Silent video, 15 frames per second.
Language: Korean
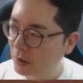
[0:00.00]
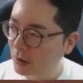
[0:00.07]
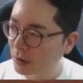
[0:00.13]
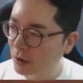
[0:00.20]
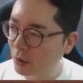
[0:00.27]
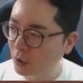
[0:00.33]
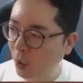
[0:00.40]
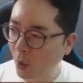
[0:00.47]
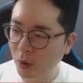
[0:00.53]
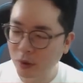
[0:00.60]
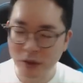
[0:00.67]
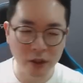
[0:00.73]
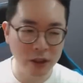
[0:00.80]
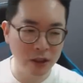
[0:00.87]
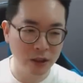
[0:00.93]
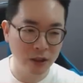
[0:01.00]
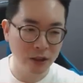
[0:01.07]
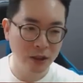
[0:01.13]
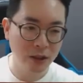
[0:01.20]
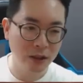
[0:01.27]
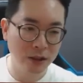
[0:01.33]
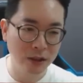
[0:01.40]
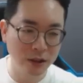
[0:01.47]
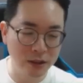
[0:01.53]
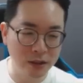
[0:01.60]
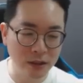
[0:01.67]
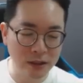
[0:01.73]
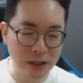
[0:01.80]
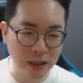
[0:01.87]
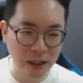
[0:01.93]
그리고 통, 저기 그
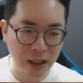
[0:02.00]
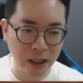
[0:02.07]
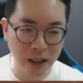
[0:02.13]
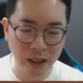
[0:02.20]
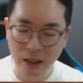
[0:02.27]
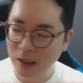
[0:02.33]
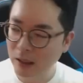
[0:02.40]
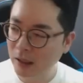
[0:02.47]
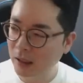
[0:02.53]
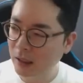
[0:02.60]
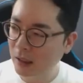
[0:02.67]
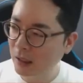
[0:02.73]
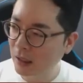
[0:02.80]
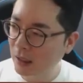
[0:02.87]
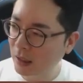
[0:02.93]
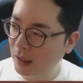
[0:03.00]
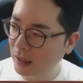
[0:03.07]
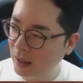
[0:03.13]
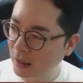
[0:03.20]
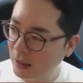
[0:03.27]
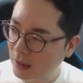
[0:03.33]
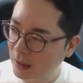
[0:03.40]
있었잖아. 아.